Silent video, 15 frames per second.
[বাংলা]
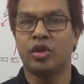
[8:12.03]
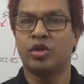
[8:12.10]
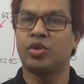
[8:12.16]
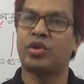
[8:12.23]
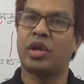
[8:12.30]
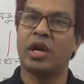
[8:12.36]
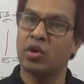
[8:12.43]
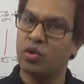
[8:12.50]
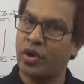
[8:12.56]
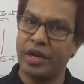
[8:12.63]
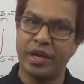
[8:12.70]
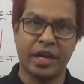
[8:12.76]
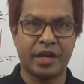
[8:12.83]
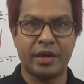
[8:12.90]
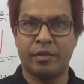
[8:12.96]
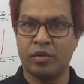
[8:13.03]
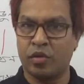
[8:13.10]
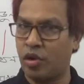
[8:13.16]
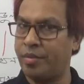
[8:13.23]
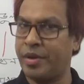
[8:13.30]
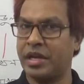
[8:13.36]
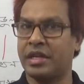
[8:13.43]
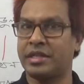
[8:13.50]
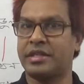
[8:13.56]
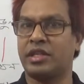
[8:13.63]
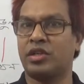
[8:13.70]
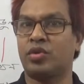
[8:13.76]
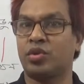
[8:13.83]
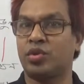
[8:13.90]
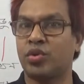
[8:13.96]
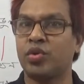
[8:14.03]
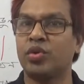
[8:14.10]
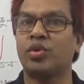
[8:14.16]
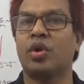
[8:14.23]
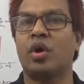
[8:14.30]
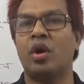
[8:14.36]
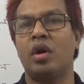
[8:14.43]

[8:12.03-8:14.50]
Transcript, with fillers: সুতরাং রহিমের রহিমের কাছে কিন্তু শূন্য